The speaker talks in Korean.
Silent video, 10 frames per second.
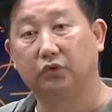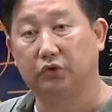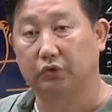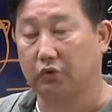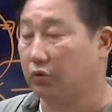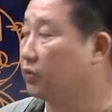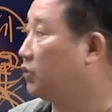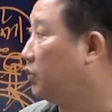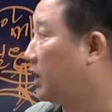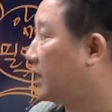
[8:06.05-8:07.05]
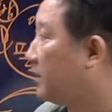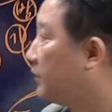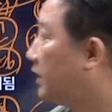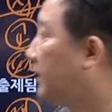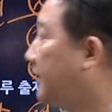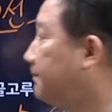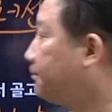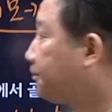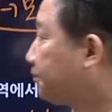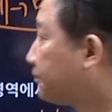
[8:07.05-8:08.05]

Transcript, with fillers: 누릴 수 있도록 강의합니다.